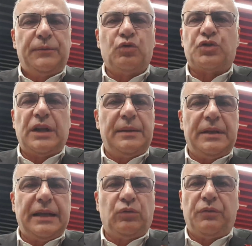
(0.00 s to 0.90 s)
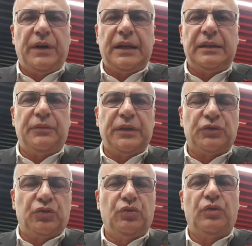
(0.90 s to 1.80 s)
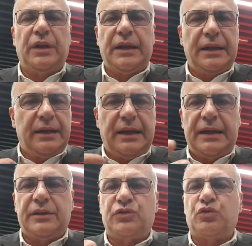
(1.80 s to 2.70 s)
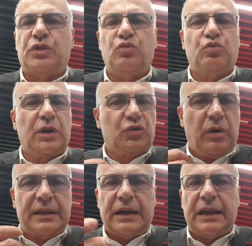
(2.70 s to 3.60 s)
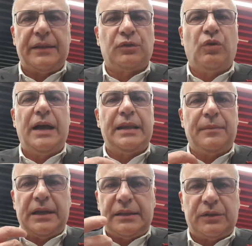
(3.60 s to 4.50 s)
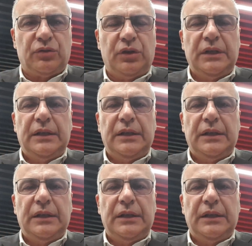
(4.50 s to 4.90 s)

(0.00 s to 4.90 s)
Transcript: non si è limitato a fare il difensore, ha sostenuto la squadra, le ha dato anima, le ha dato,